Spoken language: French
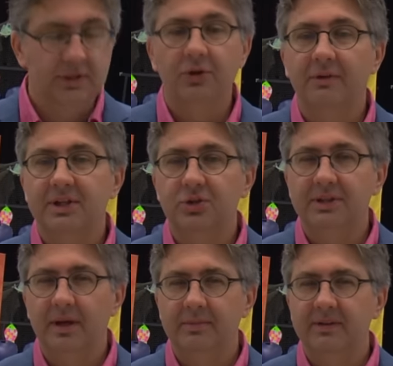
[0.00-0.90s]
qui devrait se
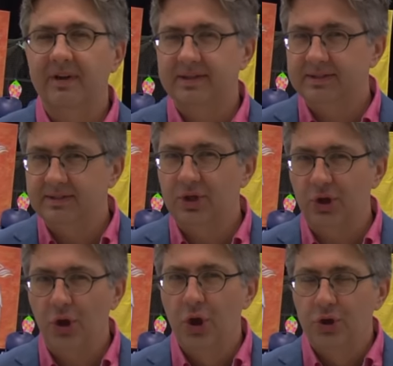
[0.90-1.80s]
terminer vers 6
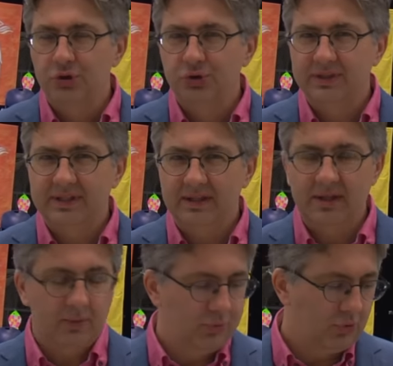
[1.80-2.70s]
heures, juste à
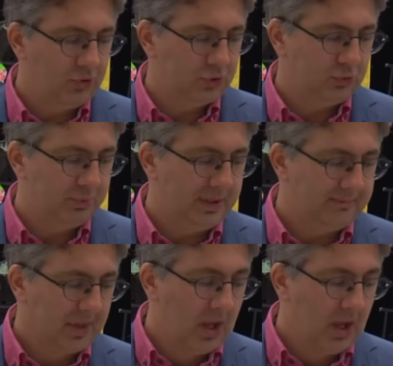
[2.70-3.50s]
temps pour le souper.